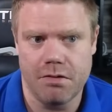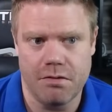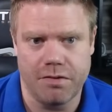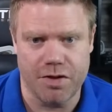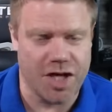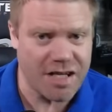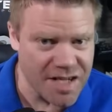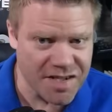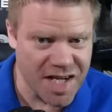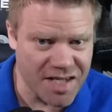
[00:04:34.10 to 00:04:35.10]
von
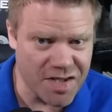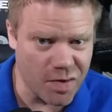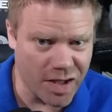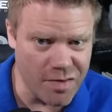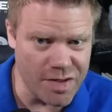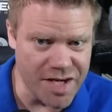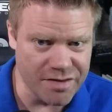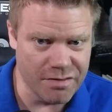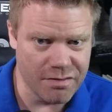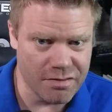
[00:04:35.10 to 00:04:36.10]
staatlicher Seite zu
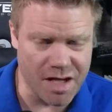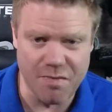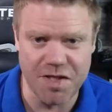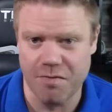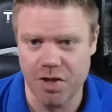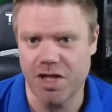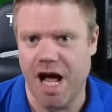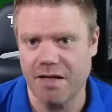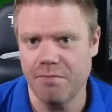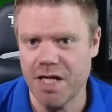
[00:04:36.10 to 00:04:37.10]
regulieren, gebe ich dem
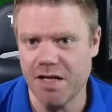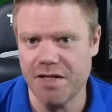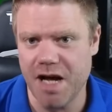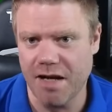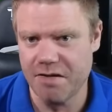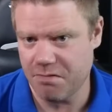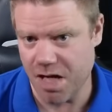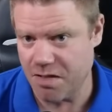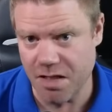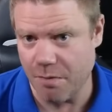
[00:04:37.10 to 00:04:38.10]
Staat Mittel in die Hand,
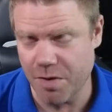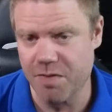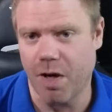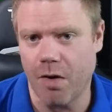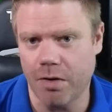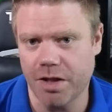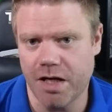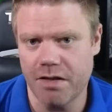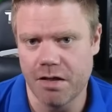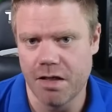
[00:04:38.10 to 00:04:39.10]
der die dann missbrauchen
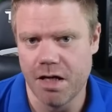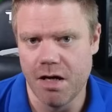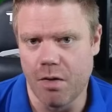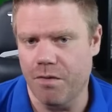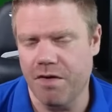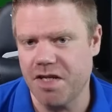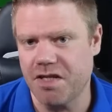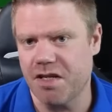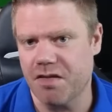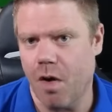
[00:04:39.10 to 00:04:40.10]
kann. Und wenn ich
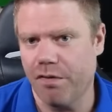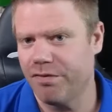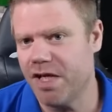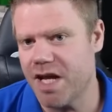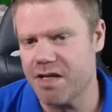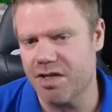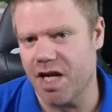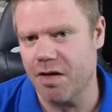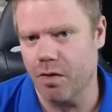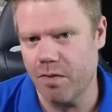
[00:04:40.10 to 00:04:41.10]
das Offenlegen des
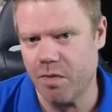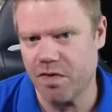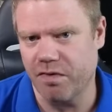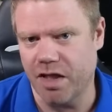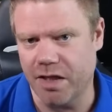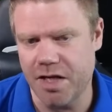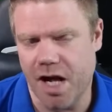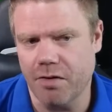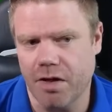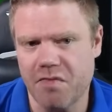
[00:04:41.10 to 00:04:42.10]
Algorithmus verlange, der
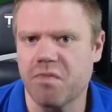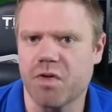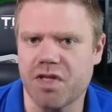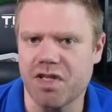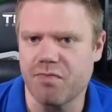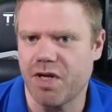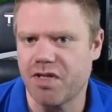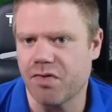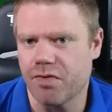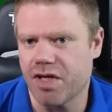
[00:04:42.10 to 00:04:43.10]
Algorithmus ist bei
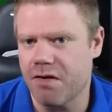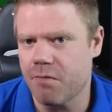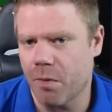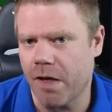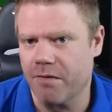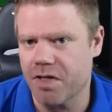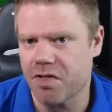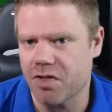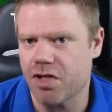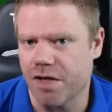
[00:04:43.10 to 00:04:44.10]
diesen Unternehmen normalerweise
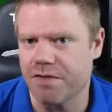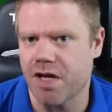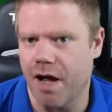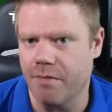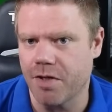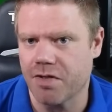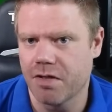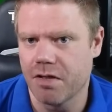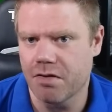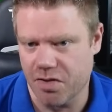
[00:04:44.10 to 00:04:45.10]
das Geschäftsgeheimnis.
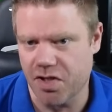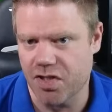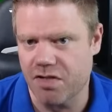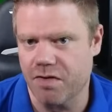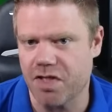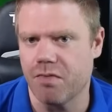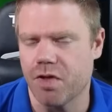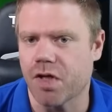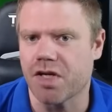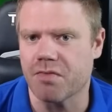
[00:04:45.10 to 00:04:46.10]
Das ist das, was die
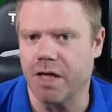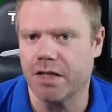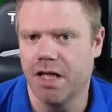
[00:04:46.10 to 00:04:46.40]
besonders macht.